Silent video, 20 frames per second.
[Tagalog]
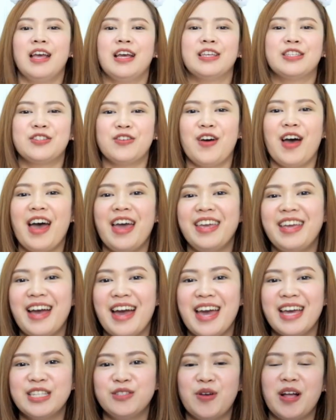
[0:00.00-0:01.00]
So, hi
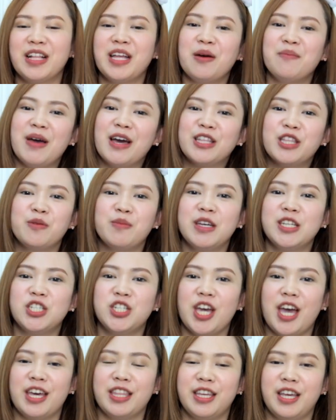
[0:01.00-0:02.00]
guys! Welcome back to my
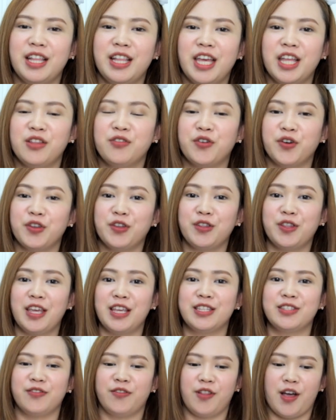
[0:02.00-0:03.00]
channel. And for
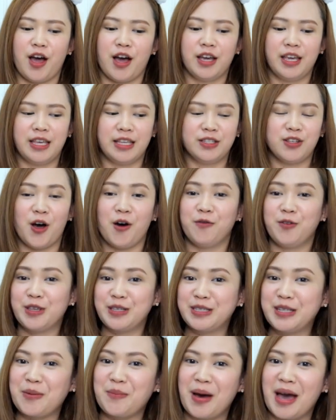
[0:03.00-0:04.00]
today's vlog, it's obvious
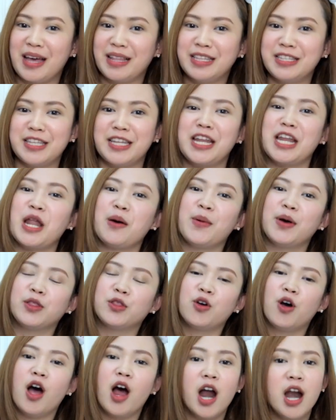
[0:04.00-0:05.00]
naman. Sana naman
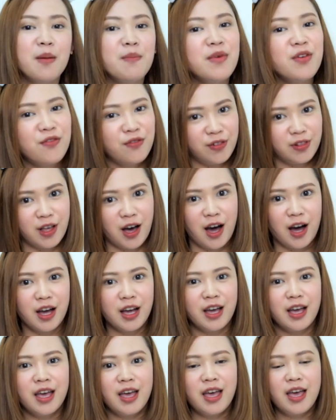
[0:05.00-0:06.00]
tong army vlog.
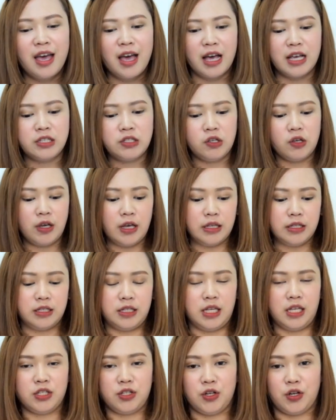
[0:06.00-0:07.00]
As you can
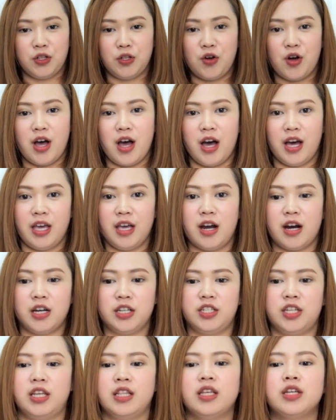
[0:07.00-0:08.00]
see, suot kong aking
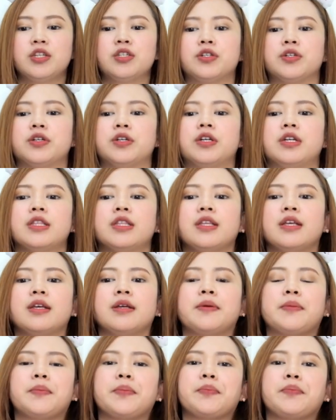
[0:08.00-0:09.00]
RJ na shirt.
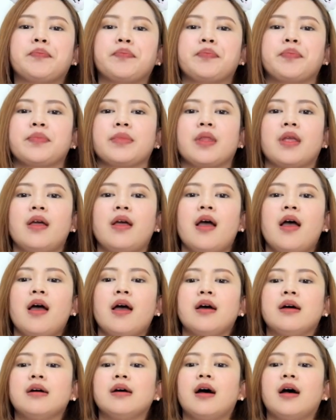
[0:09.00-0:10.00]

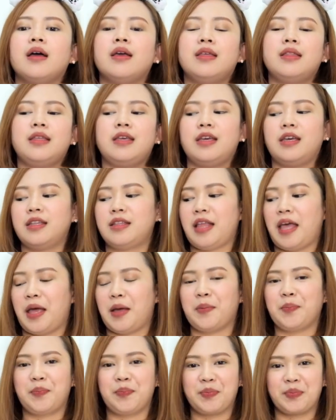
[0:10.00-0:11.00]
Wow! Hindi kita
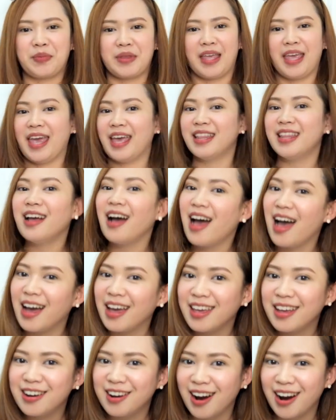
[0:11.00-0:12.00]
eh. And yung
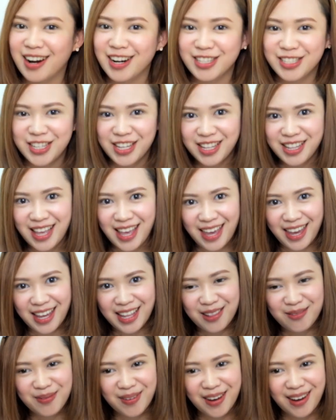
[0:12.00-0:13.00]
aking RJ na
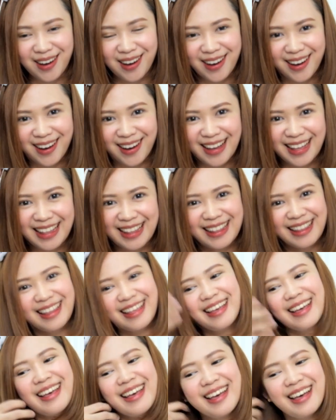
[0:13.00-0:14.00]
headband.
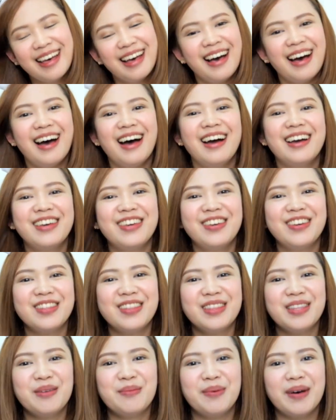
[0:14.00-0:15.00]
Wow! Ang
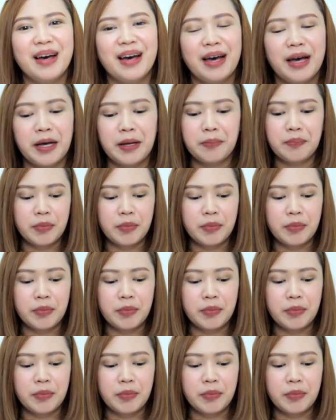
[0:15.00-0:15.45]
cute, di ba?